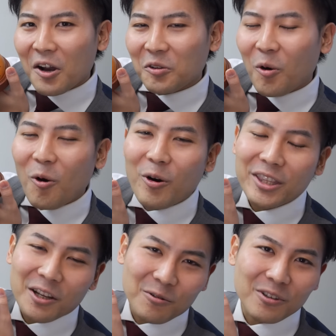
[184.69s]
そういっ
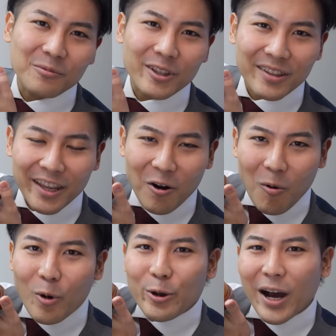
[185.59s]
たことにもですね、
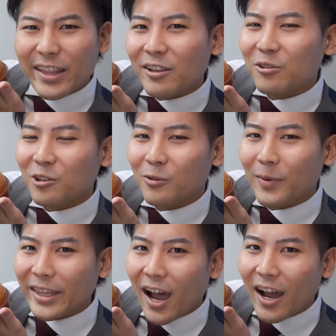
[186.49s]
思いを馳せるっていうのも
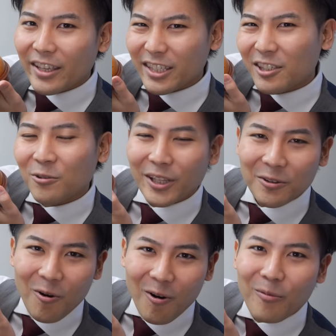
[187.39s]
また一興だ
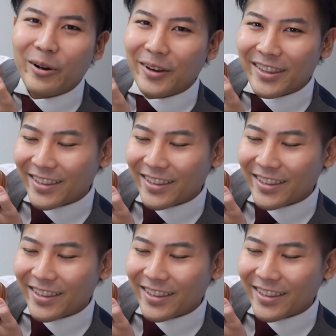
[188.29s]
と思いま